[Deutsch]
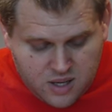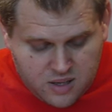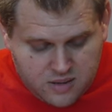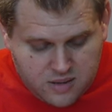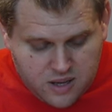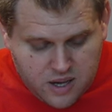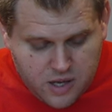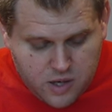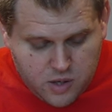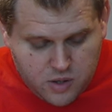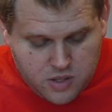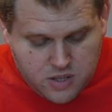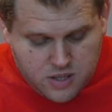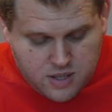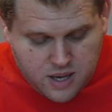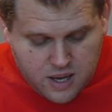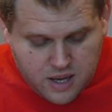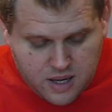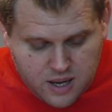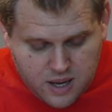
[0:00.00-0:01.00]
Dadurch
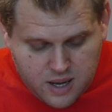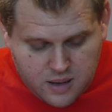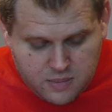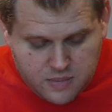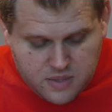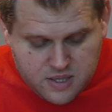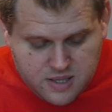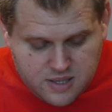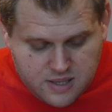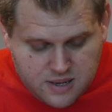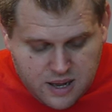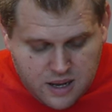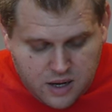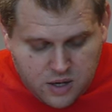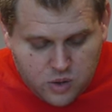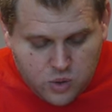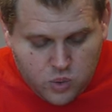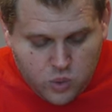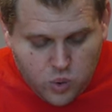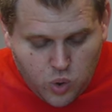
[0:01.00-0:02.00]
kann ein
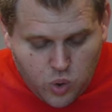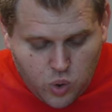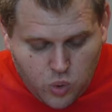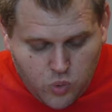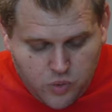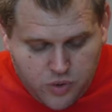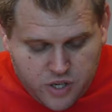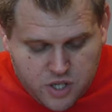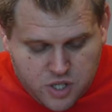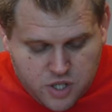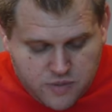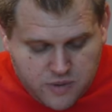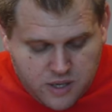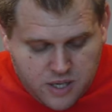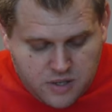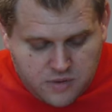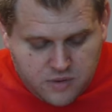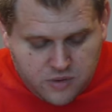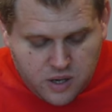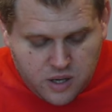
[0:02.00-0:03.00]
bislang nur
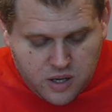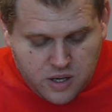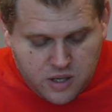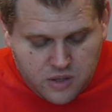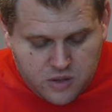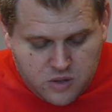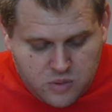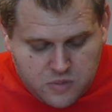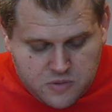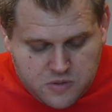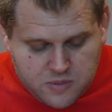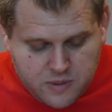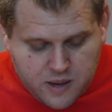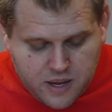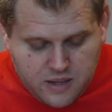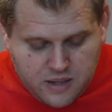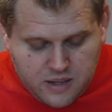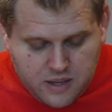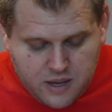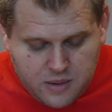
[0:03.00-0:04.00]
unterschwellig vorhandener
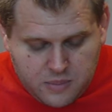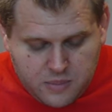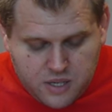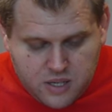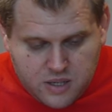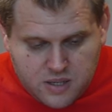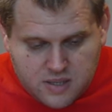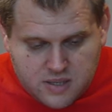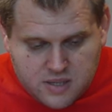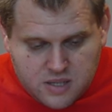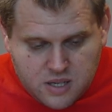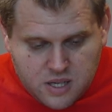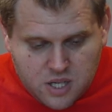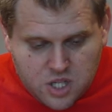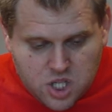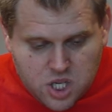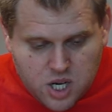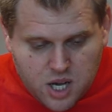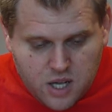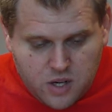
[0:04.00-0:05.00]
Typ-2-Diabetes in
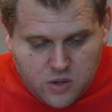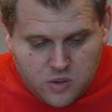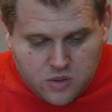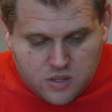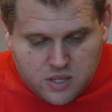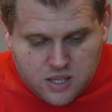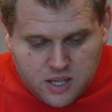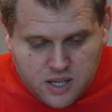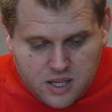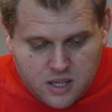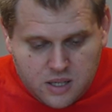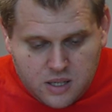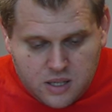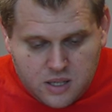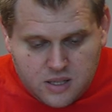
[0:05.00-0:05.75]
Erscheinung treten,